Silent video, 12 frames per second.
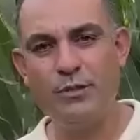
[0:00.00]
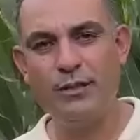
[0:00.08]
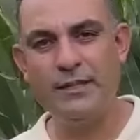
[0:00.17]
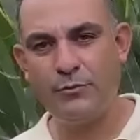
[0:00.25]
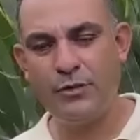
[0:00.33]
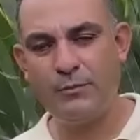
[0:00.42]

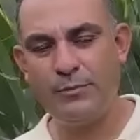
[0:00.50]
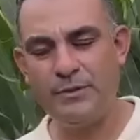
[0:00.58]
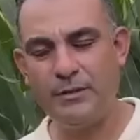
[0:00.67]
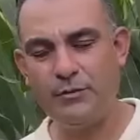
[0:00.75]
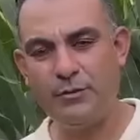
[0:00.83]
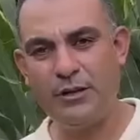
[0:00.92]
sene
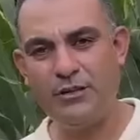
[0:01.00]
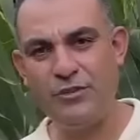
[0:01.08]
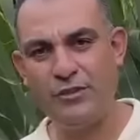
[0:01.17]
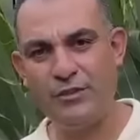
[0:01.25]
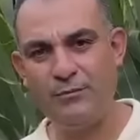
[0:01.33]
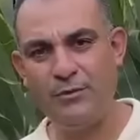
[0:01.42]
odak bir sezon
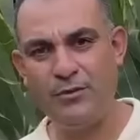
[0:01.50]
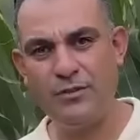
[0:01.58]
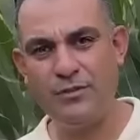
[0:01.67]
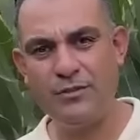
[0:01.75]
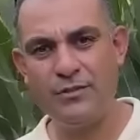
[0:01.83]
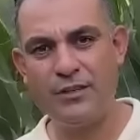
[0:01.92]

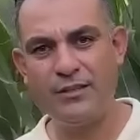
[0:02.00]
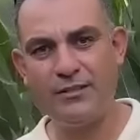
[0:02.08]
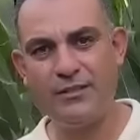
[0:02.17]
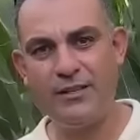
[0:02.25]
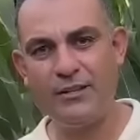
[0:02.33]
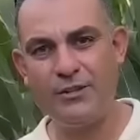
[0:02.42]
geçirdiğimiz için
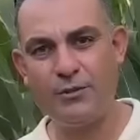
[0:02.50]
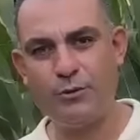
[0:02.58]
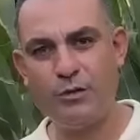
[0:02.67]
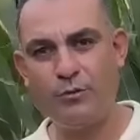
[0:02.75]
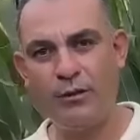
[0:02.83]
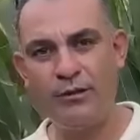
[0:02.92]
sıcaklık
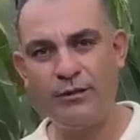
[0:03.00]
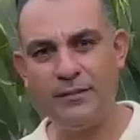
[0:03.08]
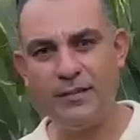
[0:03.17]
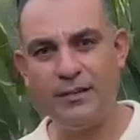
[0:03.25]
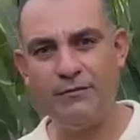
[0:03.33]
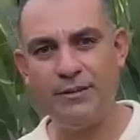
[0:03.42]
direnci yüksek
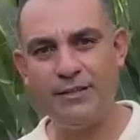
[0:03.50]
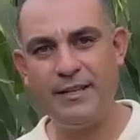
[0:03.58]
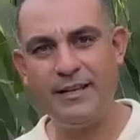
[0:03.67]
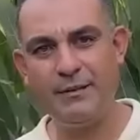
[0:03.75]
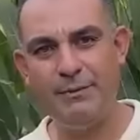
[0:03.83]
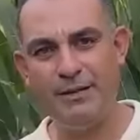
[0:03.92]
olan
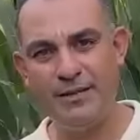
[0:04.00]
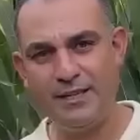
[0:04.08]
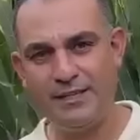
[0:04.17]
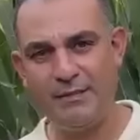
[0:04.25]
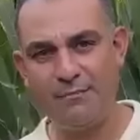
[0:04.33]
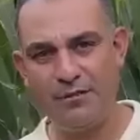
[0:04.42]
KVS
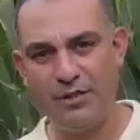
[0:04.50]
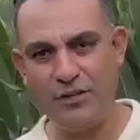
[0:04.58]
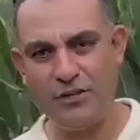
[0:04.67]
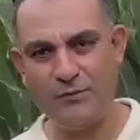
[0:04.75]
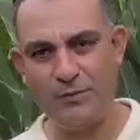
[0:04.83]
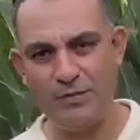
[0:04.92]
5581
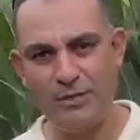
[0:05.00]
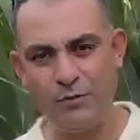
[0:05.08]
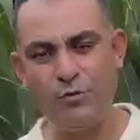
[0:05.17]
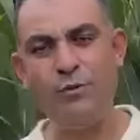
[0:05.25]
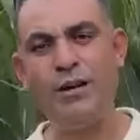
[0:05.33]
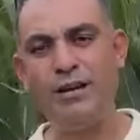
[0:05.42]

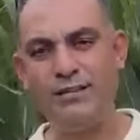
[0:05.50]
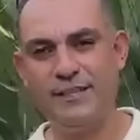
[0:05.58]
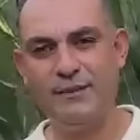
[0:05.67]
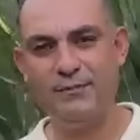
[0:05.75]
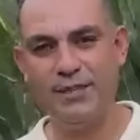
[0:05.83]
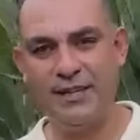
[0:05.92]
çeşidimizi tüm
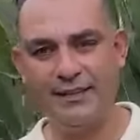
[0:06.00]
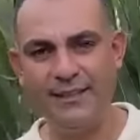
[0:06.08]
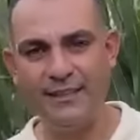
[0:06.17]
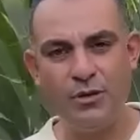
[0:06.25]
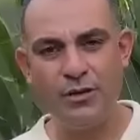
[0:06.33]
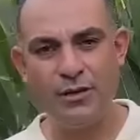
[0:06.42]
arazilerimize
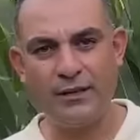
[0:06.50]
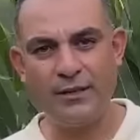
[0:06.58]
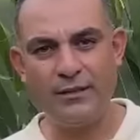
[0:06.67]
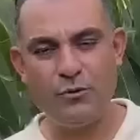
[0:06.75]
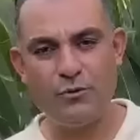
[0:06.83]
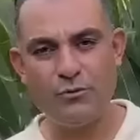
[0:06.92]
ektik. Şu
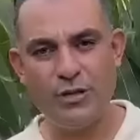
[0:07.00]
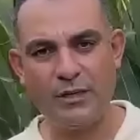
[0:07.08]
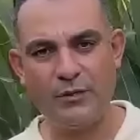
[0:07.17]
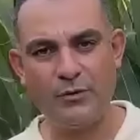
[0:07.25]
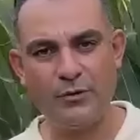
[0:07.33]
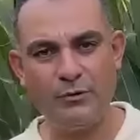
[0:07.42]
ana kadar çok
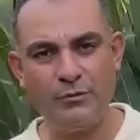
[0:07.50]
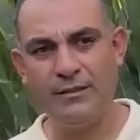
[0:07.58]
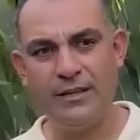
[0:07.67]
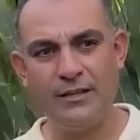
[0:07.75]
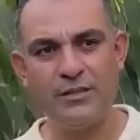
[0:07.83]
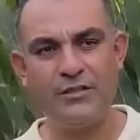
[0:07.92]
güzel
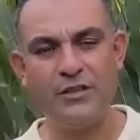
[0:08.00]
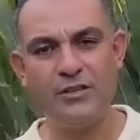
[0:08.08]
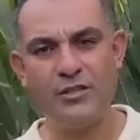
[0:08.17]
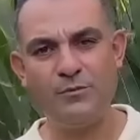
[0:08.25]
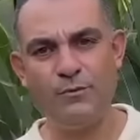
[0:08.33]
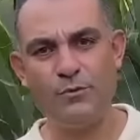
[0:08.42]
gidiyor. Dirençli
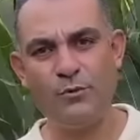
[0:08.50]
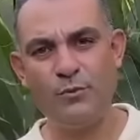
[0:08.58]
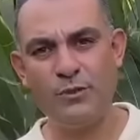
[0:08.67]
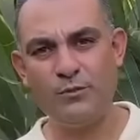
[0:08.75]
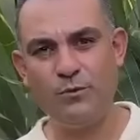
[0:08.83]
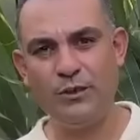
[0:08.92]
çeşidimiz
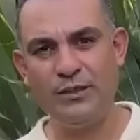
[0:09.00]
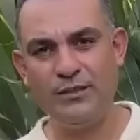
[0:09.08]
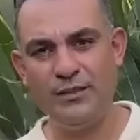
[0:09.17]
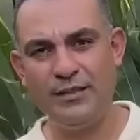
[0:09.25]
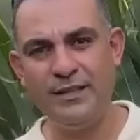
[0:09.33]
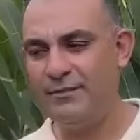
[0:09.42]
olması
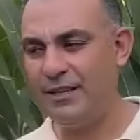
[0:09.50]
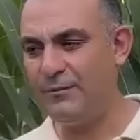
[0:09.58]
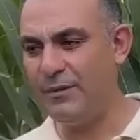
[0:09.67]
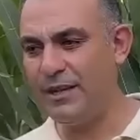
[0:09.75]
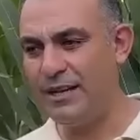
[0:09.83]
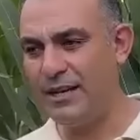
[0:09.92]
dolayısıyla verimli